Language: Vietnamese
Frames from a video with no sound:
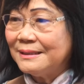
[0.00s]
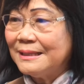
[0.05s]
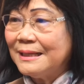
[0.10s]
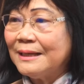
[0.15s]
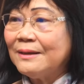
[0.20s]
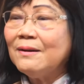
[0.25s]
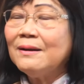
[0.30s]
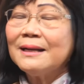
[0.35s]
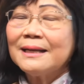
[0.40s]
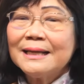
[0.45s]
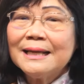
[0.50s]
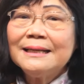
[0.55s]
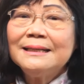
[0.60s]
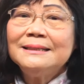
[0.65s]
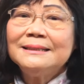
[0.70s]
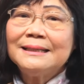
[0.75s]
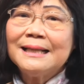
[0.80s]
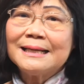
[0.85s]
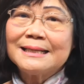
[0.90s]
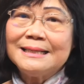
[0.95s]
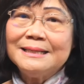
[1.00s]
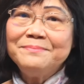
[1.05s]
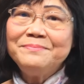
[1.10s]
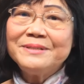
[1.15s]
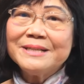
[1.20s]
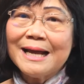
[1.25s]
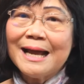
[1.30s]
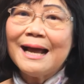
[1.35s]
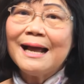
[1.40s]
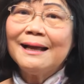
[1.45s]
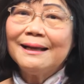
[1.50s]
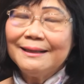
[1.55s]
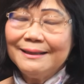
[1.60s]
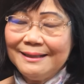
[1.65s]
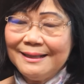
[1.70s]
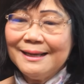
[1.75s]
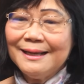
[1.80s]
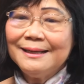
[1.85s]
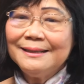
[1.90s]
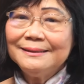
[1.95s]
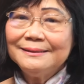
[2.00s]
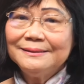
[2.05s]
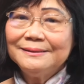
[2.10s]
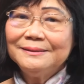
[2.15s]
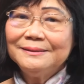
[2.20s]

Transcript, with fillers: cách đó là cách người ta kiểm tra nhá